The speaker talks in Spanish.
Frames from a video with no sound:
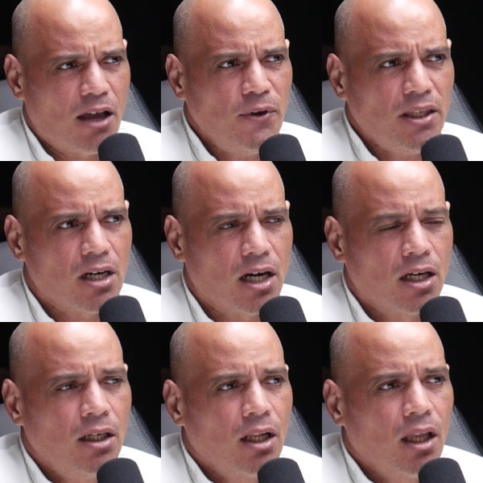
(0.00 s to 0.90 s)
la
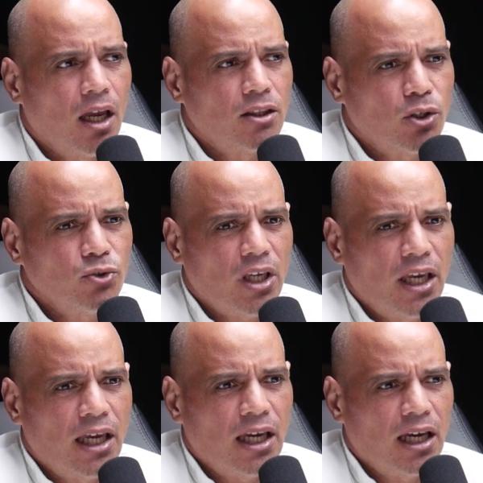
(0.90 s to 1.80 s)
ficha.
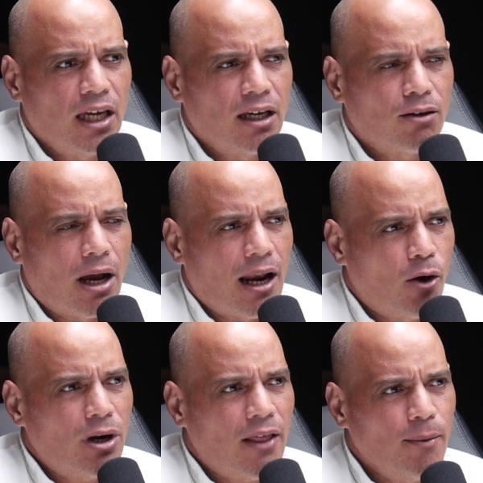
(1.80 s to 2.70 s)
Entonces, eh, a
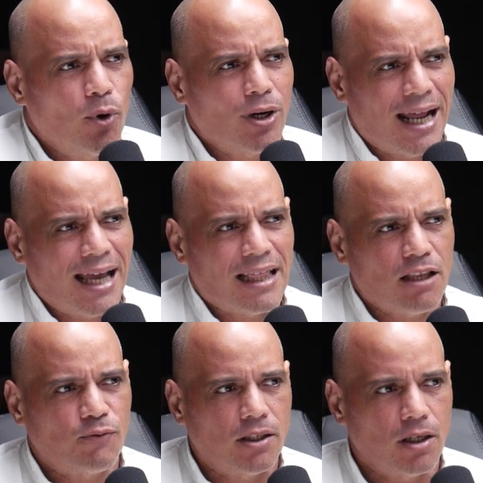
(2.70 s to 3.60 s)
la hora de borrar
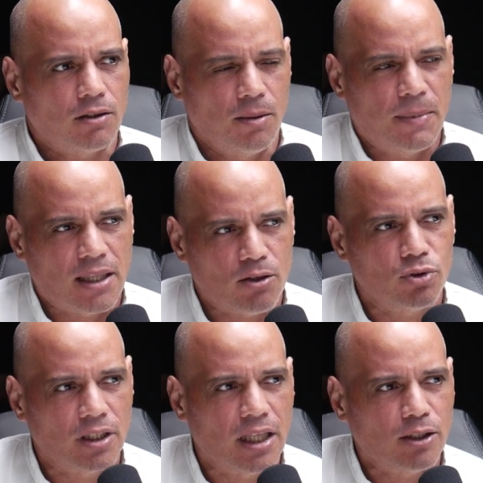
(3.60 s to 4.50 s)
las fichas y metes
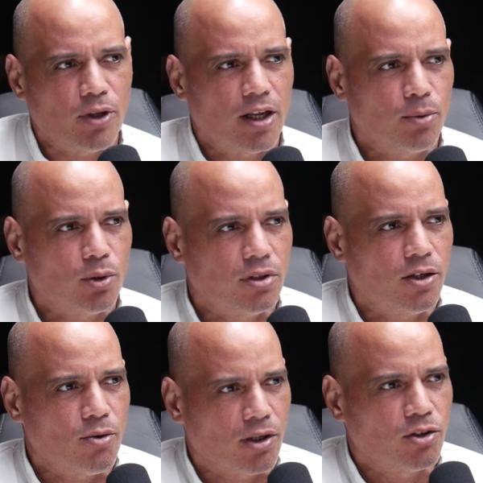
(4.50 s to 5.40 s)
un dinerito en el
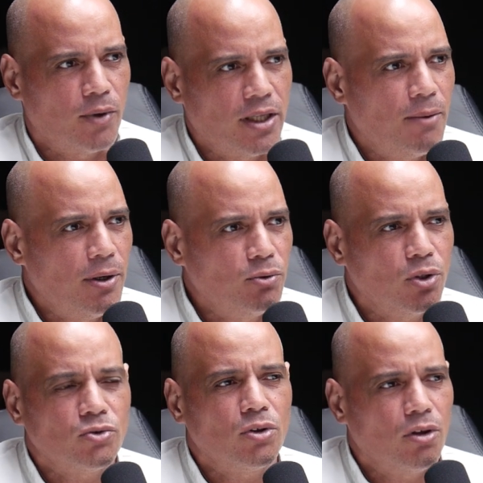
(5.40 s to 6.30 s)
bolsillo, cuando viene a ver
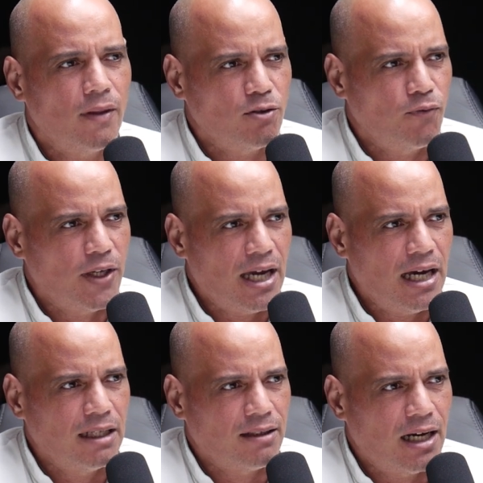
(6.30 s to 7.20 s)
uno solo de esos
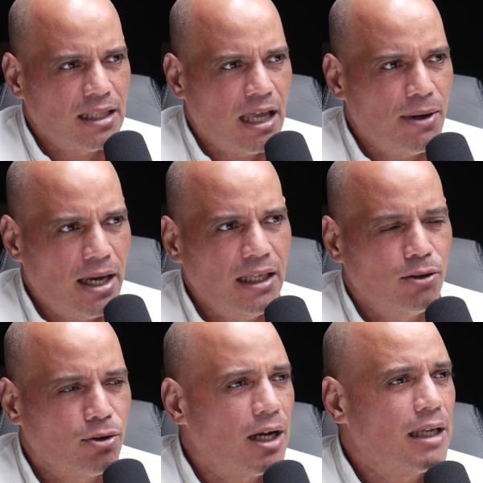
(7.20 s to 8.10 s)
fiscales, se ganaba
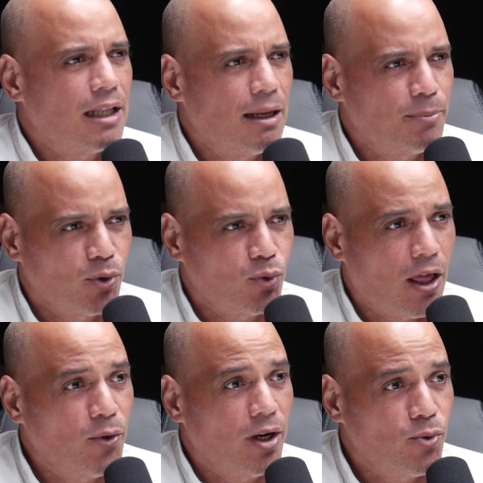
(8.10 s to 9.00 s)
él lo que gana la
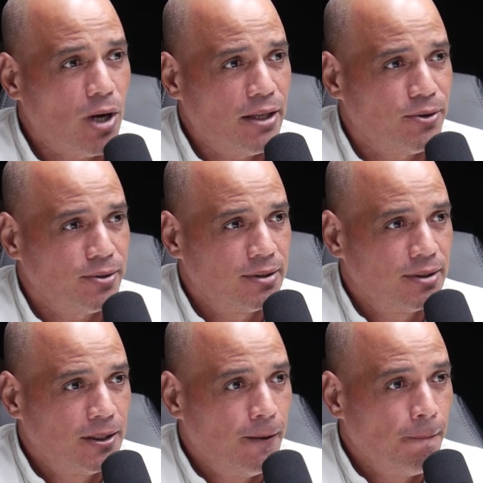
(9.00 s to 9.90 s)
procuradora en un año.
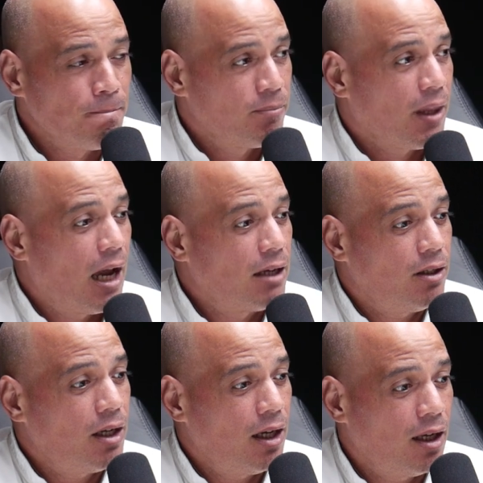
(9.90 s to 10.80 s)

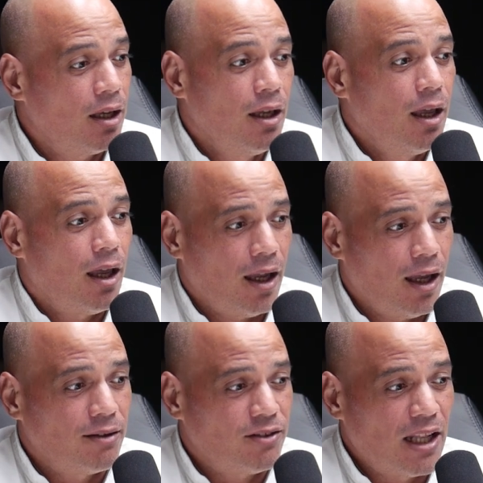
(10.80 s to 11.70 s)
Así que eh,
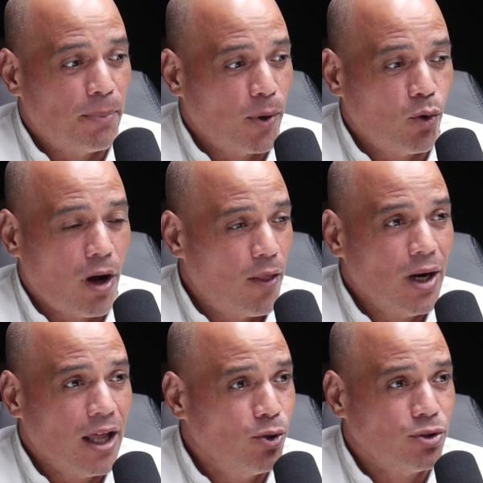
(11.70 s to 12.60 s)
eh, si la
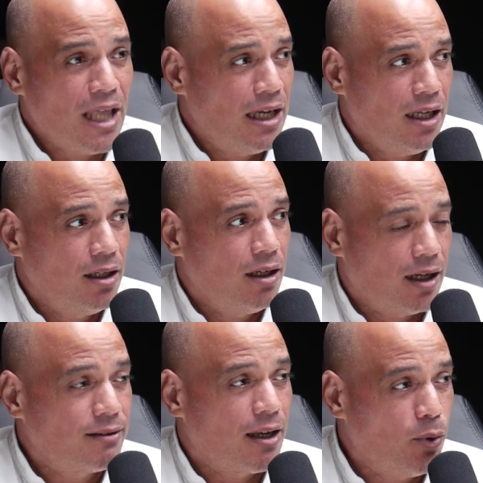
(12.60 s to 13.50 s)
procuradora no está ahí,
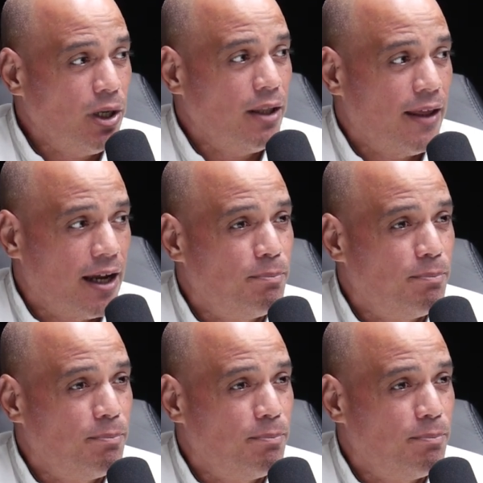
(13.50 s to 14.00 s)
que se cuide en el